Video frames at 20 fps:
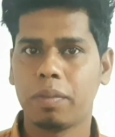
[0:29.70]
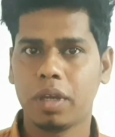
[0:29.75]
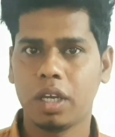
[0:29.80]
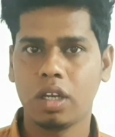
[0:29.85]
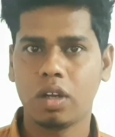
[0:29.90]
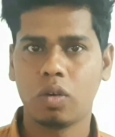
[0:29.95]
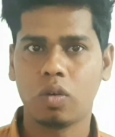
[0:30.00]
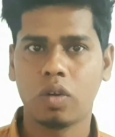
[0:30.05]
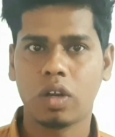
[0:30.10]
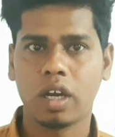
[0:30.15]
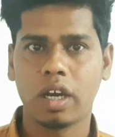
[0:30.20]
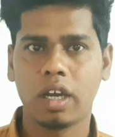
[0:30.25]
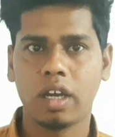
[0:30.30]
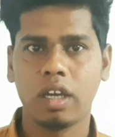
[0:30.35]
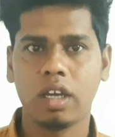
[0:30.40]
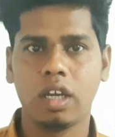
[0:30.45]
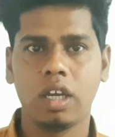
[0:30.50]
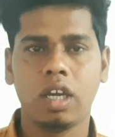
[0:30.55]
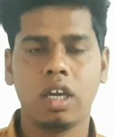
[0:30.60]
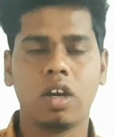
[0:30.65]
पेन हो रहा
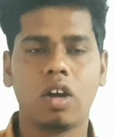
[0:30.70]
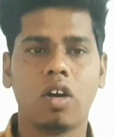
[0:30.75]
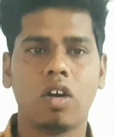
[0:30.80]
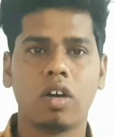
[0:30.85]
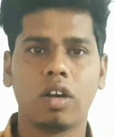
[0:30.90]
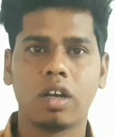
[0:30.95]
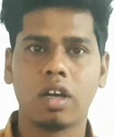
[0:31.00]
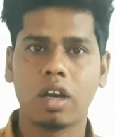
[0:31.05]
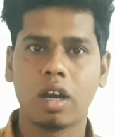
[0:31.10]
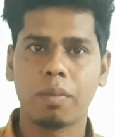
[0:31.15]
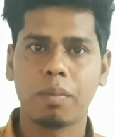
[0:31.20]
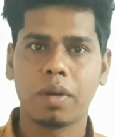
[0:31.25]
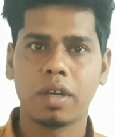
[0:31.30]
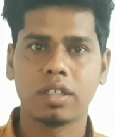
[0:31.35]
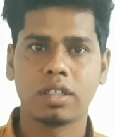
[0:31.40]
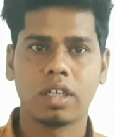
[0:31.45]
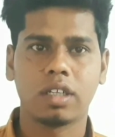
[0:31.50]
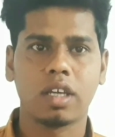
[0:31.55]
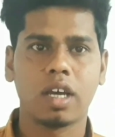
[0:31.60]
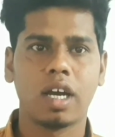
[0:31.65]
है और कप
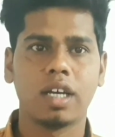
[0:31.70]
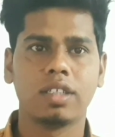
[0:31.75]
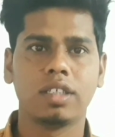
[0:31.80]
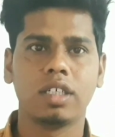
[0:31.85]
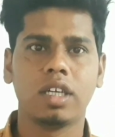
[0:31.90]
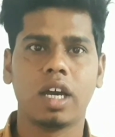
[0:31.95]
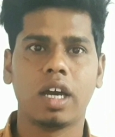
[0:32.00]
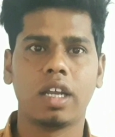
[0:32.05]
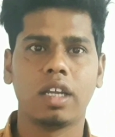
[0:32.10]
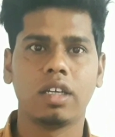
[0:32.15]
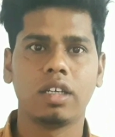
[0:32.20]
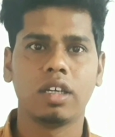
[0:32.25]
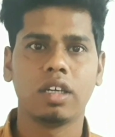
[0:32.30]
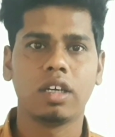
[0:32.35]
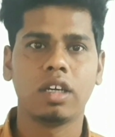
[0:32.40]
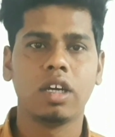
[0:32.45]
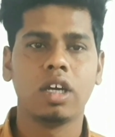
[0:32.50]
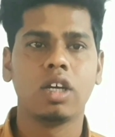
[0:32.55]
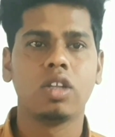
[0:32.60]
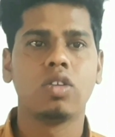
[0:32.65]
के साथ खांसी आ रही
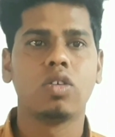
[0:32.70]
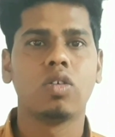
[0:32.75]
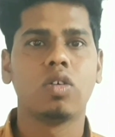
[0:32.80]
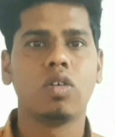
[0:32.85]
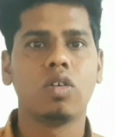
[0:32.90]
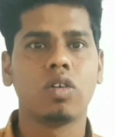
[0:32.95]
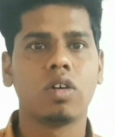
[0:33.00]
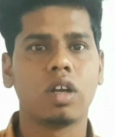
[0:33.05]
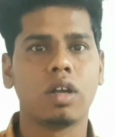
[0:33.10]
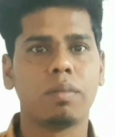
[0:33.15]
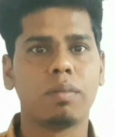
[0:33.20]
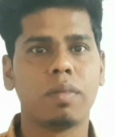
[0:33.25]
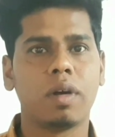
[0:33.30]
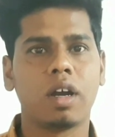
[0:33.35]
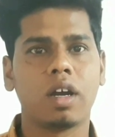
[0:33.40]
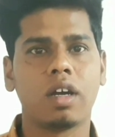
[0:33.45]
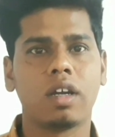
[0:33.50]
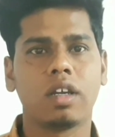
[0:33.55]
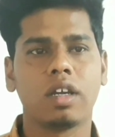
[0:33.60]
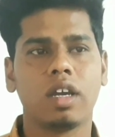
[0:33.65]
है तो
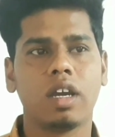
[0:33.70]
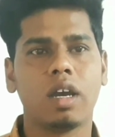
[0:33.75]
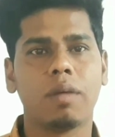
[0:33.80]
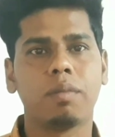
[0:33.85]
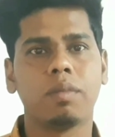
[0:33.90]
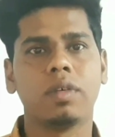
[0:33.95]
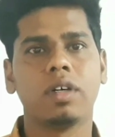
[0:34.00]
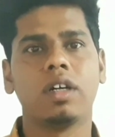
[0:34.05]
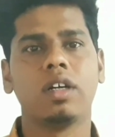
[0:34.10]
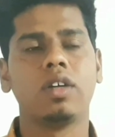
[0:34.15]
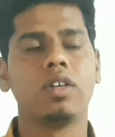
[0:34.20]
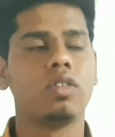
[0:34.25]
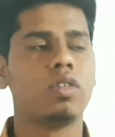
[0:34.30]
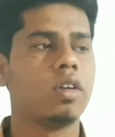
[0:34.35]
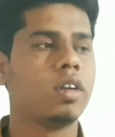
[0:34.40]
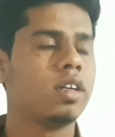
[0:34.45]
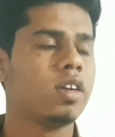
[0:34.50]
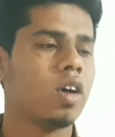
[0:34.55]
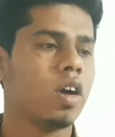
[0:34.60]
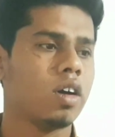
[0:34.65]
कृपा करके आप
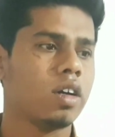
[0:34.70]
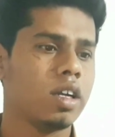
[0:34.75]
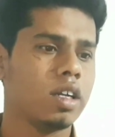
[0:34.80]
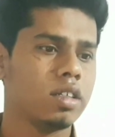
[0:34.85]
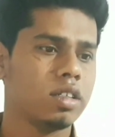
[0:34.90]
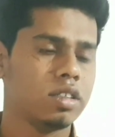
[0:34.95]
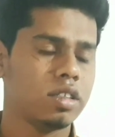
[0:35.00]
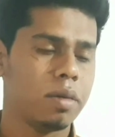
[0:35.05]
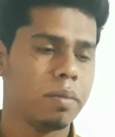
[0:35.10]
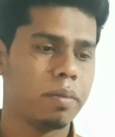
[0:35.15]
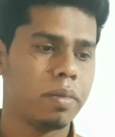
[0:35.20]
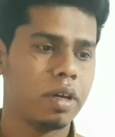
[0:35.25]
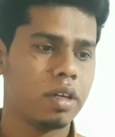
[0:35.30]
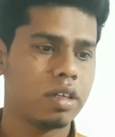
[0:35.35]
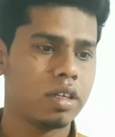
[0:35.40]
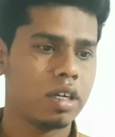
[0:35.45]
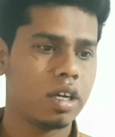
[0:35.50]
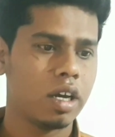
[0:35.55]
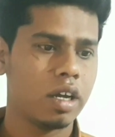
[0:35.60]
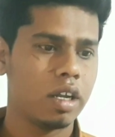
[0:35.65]
तुरंत डॉक्टर से
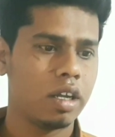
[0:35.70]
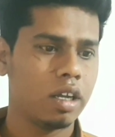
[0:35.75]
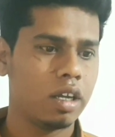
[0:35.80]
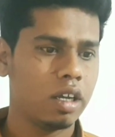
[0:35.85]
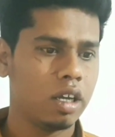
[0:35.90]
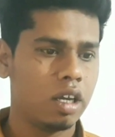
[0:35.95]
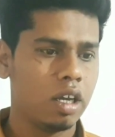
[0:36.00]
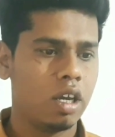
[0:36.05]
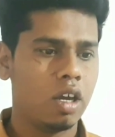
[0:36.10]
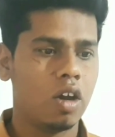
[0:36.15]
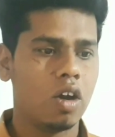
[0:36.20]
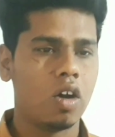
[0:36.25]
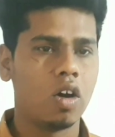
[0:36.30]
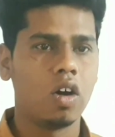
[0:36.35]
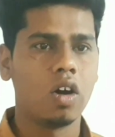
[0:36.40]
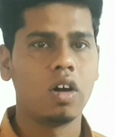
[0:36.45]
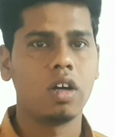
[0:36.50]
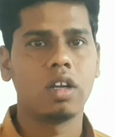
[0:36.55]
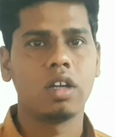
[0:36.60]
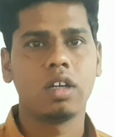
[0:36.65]
संपर्क करें
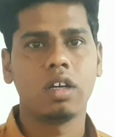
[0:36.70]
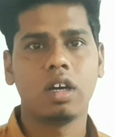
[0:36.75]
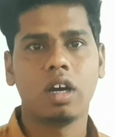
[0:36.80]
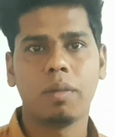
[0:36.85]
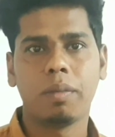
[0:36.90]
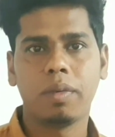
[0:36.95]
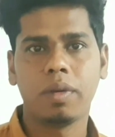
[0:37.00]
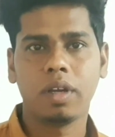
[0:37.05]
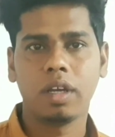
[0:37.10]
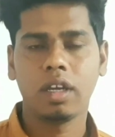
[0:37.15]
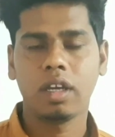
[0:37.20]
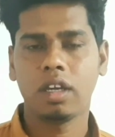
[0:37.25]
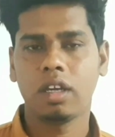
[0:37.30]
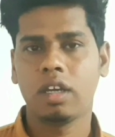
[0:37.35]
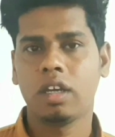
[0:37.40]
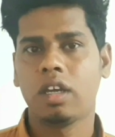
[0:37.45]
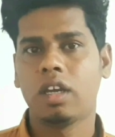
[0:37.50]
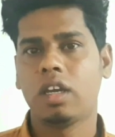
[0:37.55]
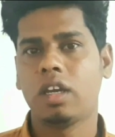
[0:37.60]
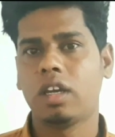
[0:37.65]
और अपने
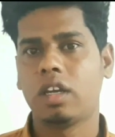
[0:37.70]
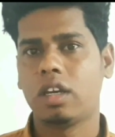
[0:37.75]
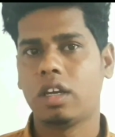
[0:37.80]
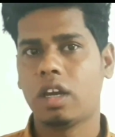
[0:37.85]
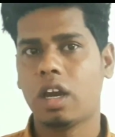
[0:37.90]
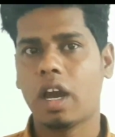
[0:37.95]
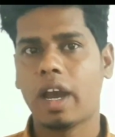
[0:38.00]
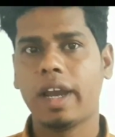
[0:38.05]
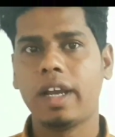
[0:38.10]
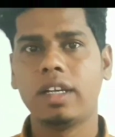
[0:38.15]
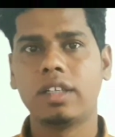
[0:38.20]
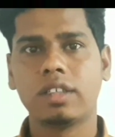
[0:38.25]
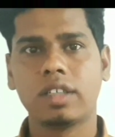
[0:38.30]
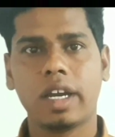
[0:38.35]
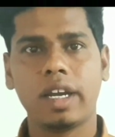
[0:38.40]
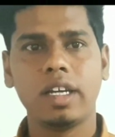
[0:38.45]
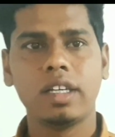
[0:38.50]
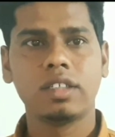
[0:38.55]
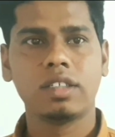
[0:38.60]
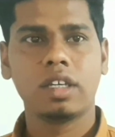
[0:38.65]
आइट
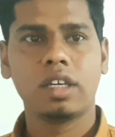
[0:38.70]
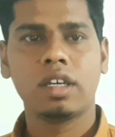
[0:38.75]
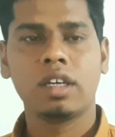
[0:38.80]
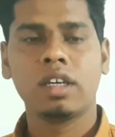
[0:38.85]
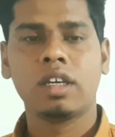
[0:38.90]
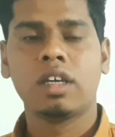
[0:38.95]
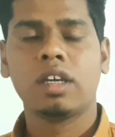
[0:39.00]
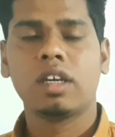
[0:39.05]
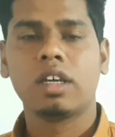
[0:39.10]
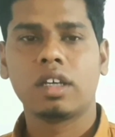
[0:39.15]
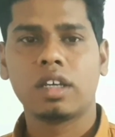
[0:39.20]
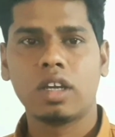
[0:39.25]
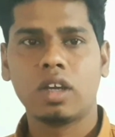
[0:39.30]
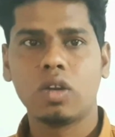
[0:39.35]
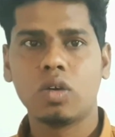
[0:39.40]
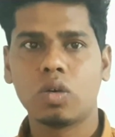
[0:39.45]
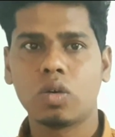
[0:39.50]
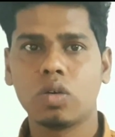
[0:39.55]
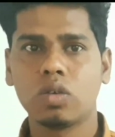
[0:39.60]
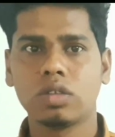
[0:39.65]
साइड से के
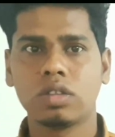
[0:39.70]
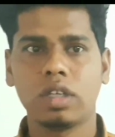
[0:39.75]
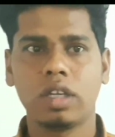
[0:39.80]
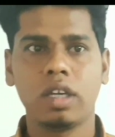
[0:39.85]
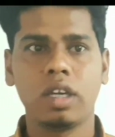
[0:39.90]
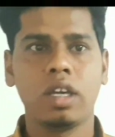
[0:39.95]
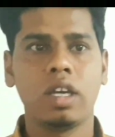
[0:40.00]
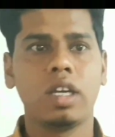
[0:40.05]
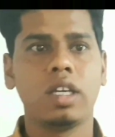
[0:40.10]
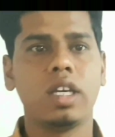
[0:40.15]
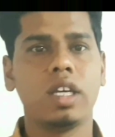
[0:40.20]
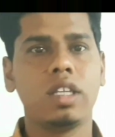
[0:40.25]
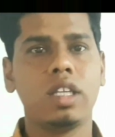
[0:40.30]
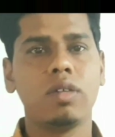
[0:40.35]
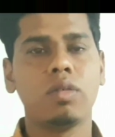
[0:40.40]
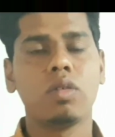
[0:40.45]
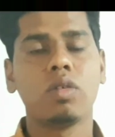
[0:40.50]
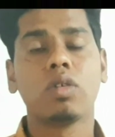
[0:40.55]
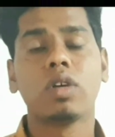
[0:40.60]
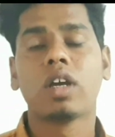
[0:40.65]
लोगों से
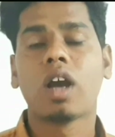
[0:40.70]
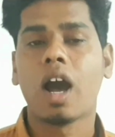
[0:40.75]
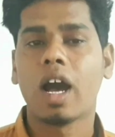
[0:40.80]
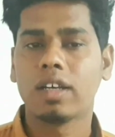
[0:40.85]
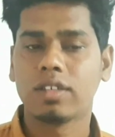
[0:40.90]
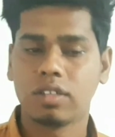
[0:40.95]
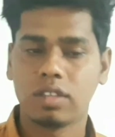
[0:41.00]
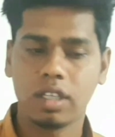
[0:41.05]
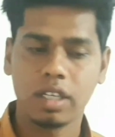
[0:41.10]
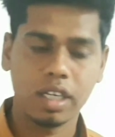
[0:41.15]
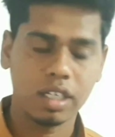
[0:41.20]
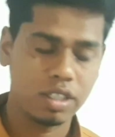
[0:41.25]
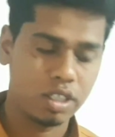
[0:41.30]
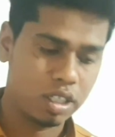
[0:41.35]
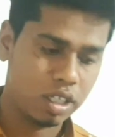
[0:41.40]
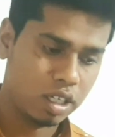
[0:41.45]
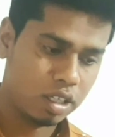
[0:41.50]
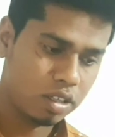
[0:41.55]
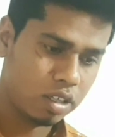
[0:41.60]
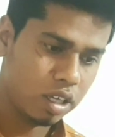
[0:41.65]
यदि वो खांसते या
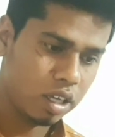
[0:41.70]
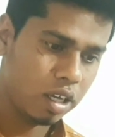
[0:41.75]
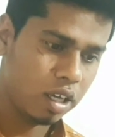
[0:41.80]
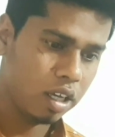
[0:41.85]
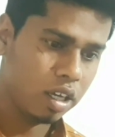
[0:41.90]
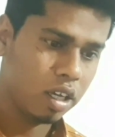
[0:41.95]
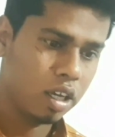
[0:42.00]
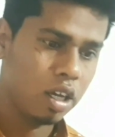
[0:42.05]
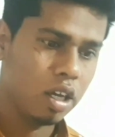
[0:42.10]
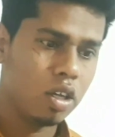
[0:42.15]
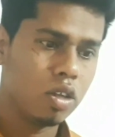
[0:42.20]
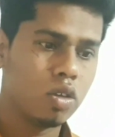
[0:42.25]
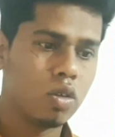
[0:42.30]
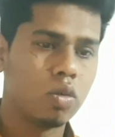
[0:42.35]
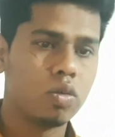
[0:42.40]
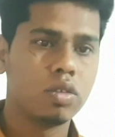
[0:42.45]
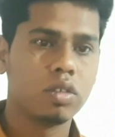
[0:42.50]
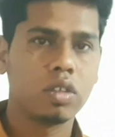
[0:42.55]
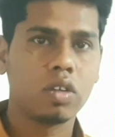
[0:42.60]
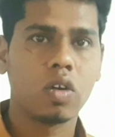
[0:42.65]
छींकते हैं
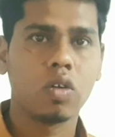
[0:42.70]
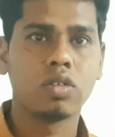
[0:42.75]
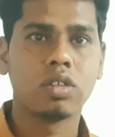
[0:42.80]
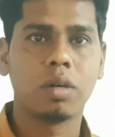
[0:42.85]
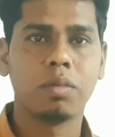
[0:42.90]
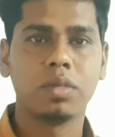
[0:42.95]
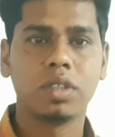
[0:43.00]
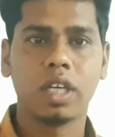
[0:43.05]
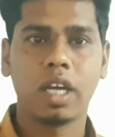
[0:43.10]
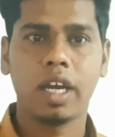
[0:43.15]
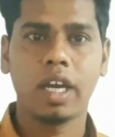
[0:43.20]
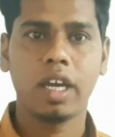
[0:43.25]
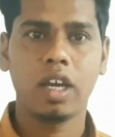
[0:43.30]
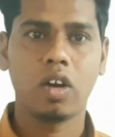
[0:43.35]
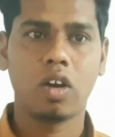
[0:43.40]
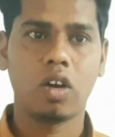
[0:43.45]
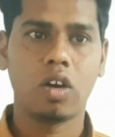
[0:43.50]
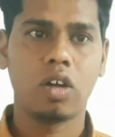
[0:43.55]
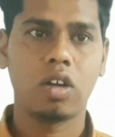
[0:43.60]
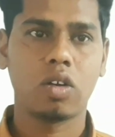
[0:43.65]
तो उनको समझाएं
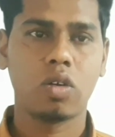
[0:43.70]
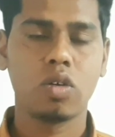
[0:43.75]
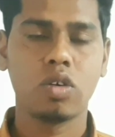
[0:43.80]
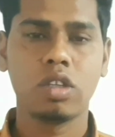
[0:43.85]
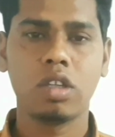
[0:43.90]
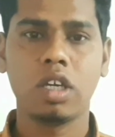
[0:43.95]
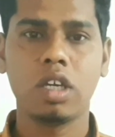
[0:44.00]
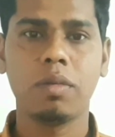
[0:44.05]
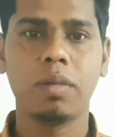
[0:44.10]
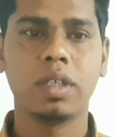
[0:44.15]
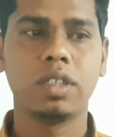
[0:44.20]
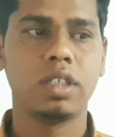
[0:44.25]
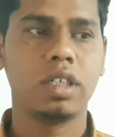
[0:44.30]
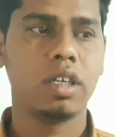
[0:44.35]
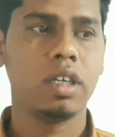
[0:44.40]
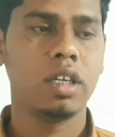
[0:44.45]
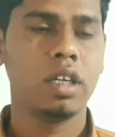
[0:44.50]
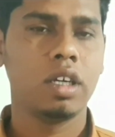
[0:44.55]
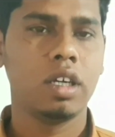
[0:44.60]
और खुद ही बचें